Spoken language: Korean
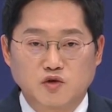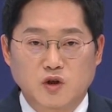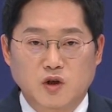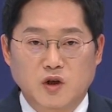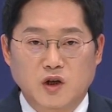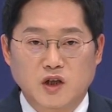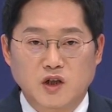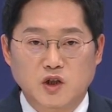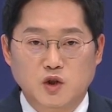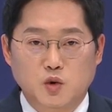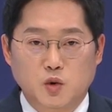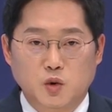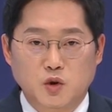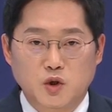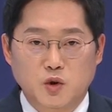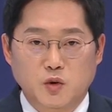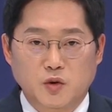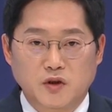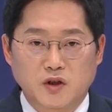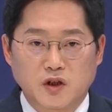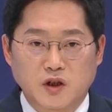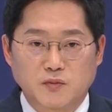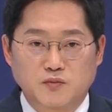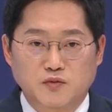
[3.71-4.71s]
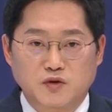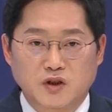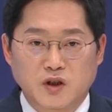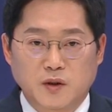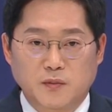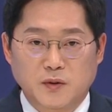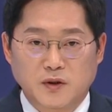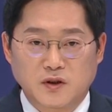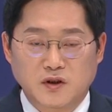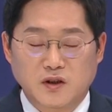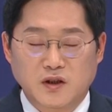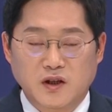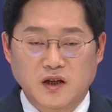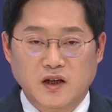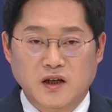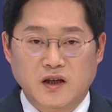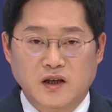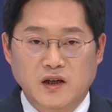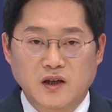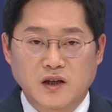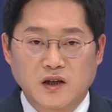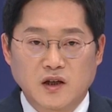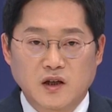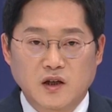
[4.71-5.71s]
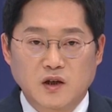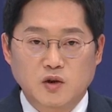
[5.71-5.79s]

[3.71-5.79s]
운영한 조직원들이 붙잡혔는데